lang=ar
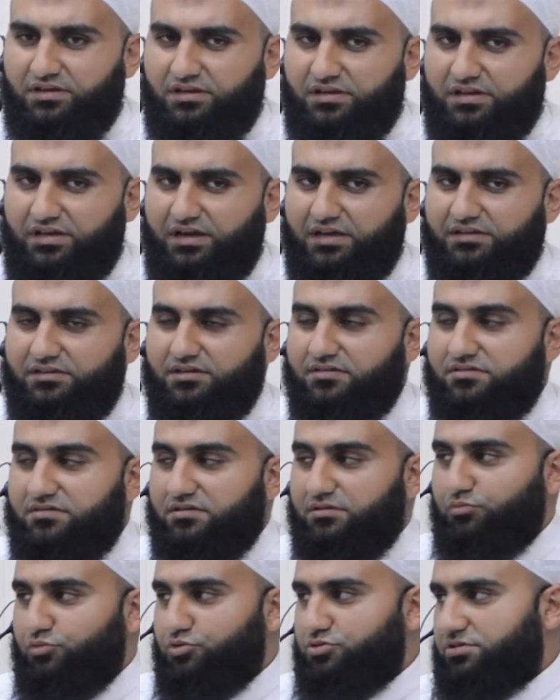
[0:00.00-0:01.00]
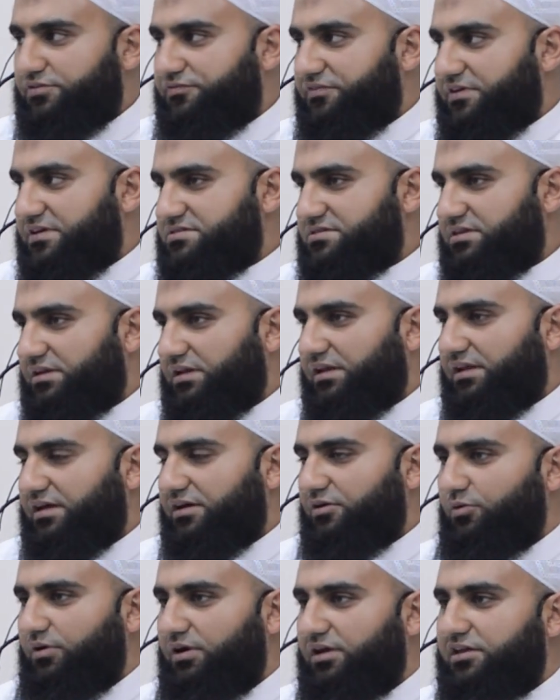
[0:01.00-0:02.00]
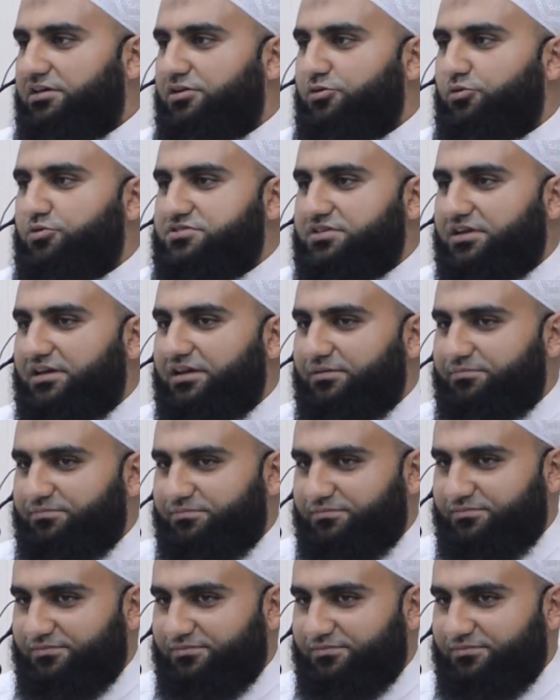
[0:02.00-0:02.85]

لحديث المصطفى صلى الله عليه وسلم